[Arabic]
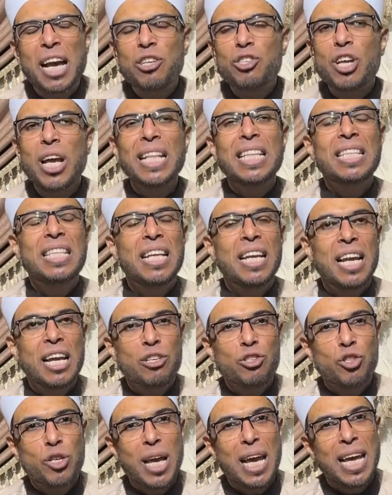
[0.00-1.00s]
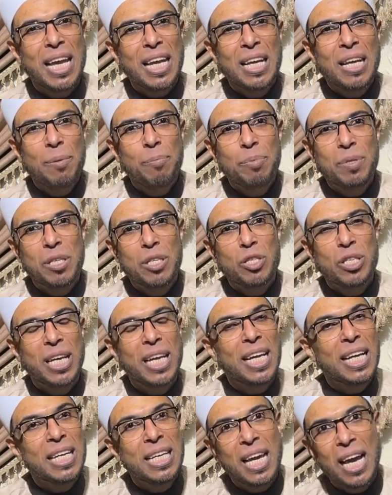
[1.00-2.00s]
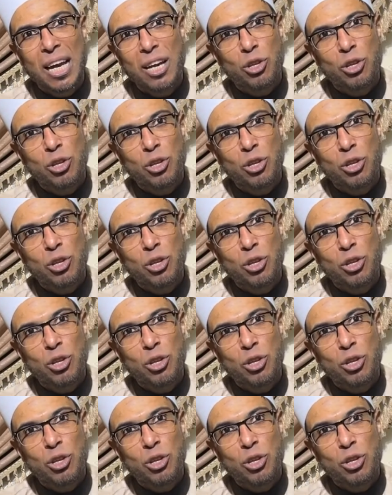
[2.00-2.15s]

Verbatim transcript: اشد الاشياء اللي بتزعجني